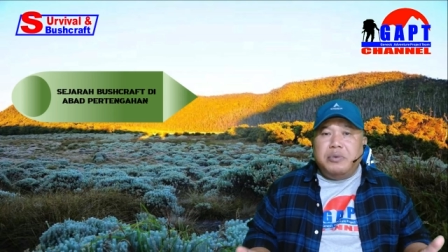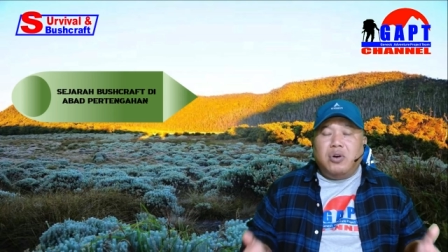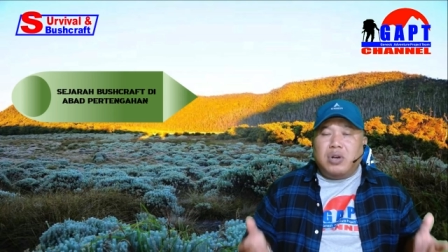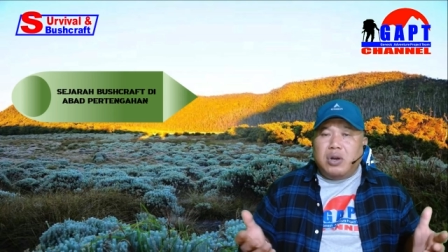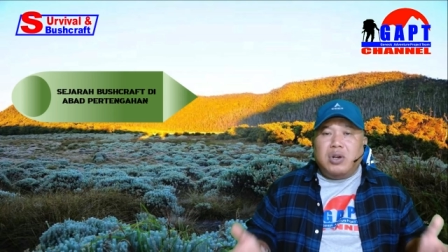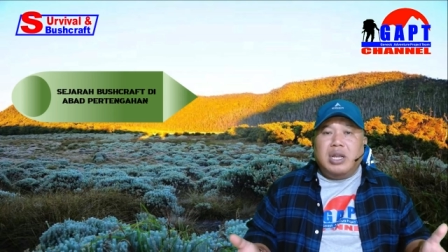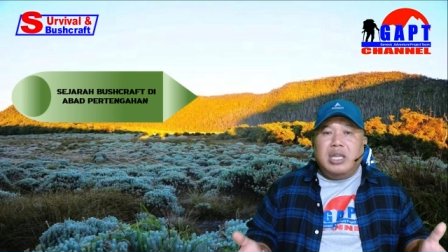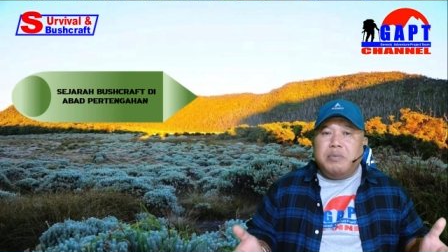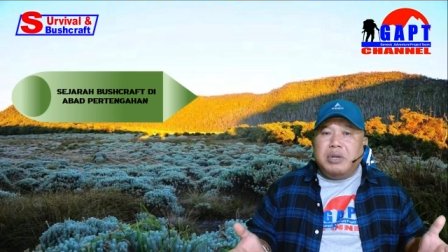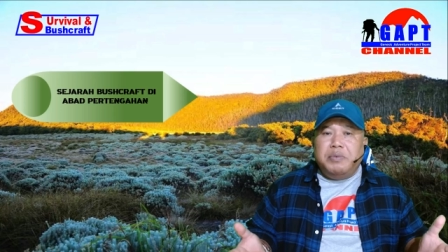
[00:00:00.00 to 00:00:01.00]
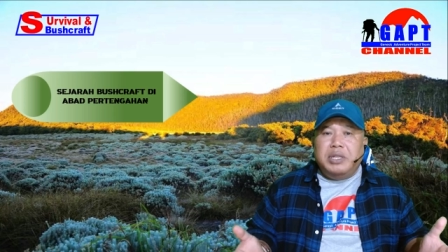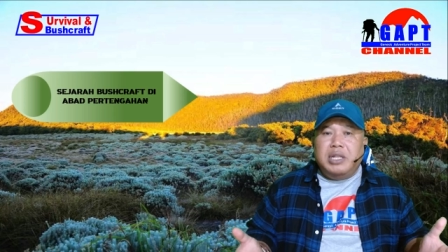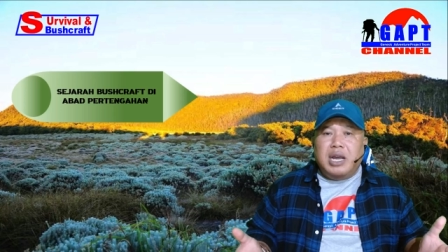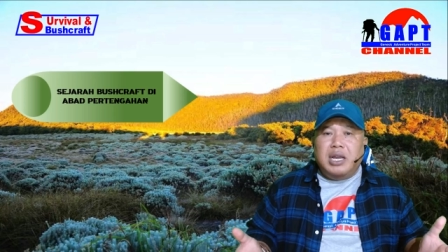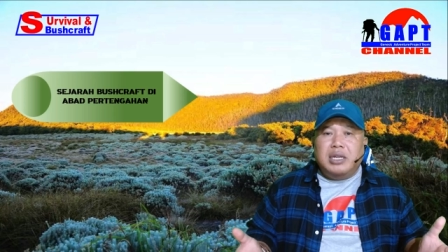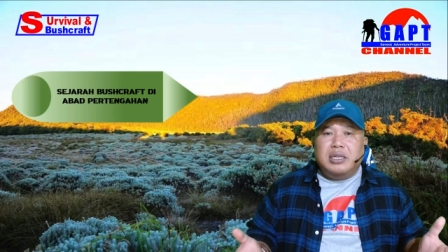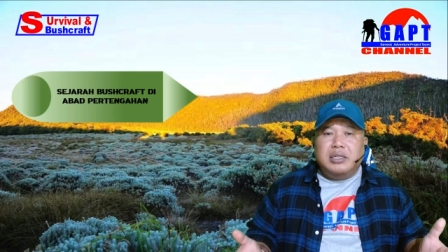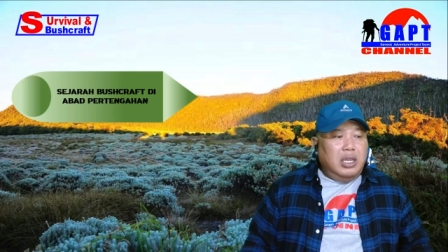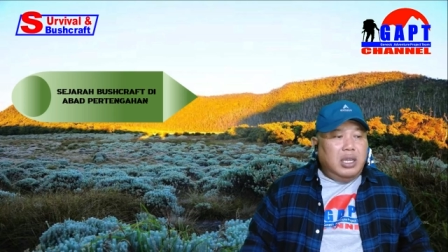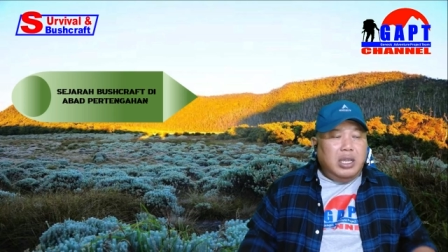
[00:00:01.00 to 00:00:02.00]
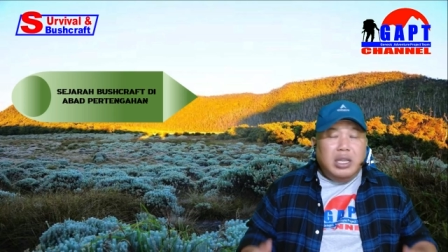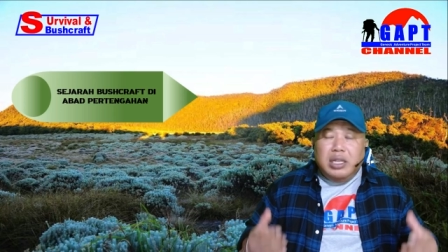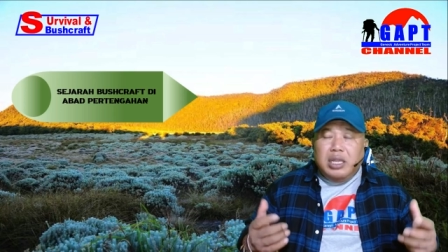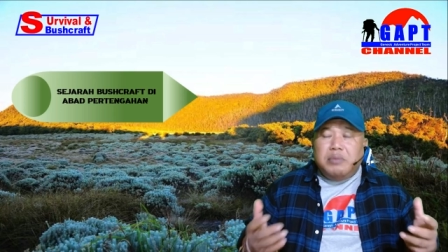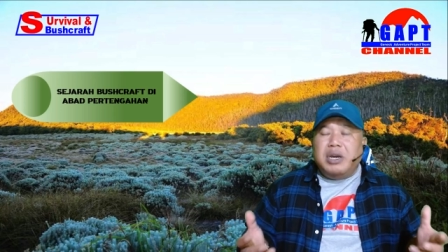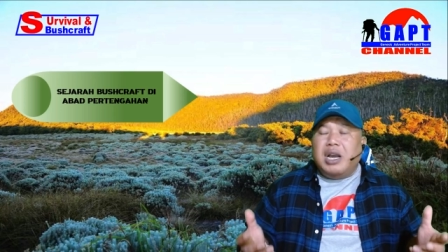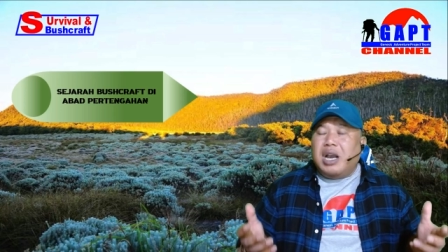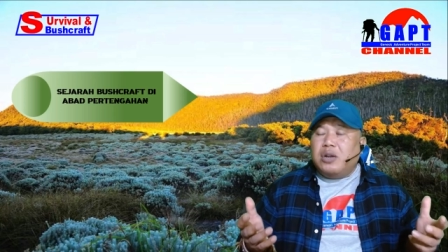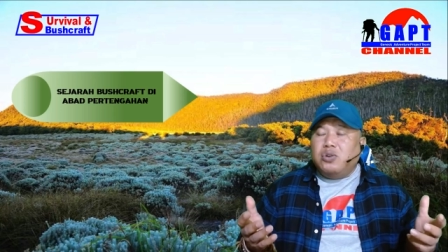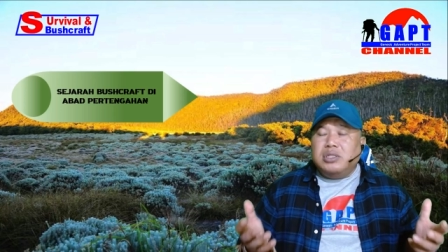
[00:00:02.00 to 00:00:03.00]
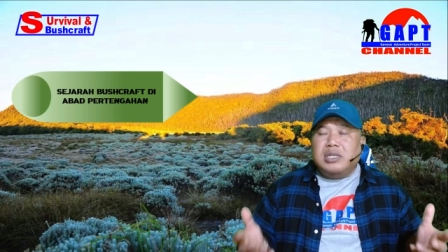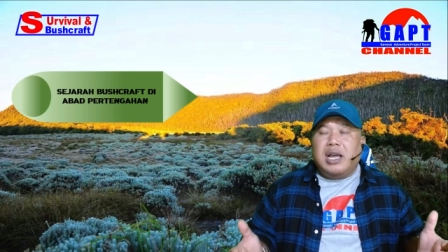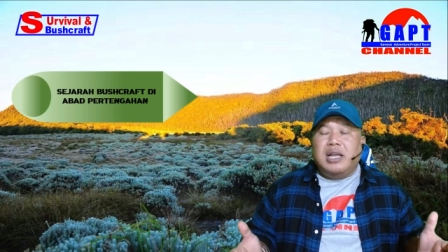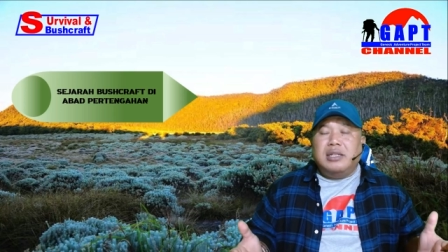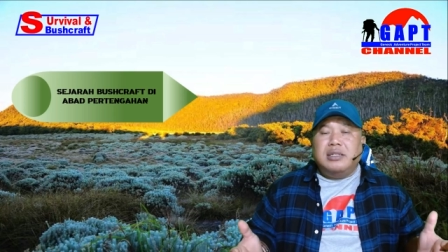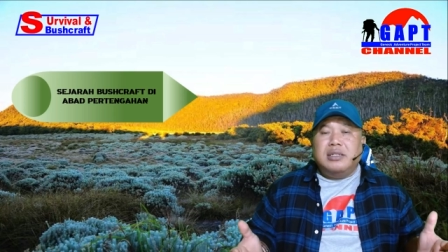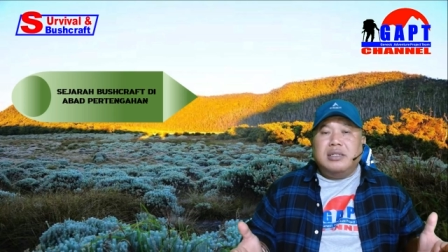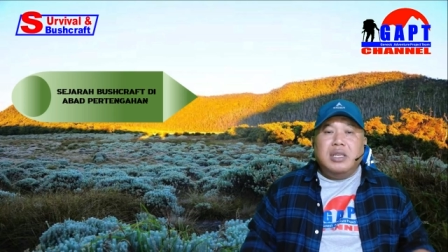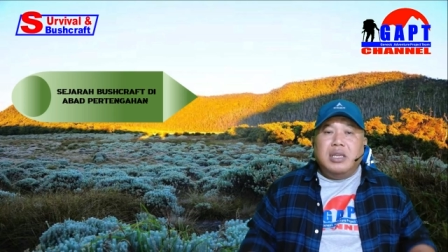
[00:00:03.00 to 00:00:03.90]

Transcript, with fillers: orang-orang yang berpindah ini mengharuskan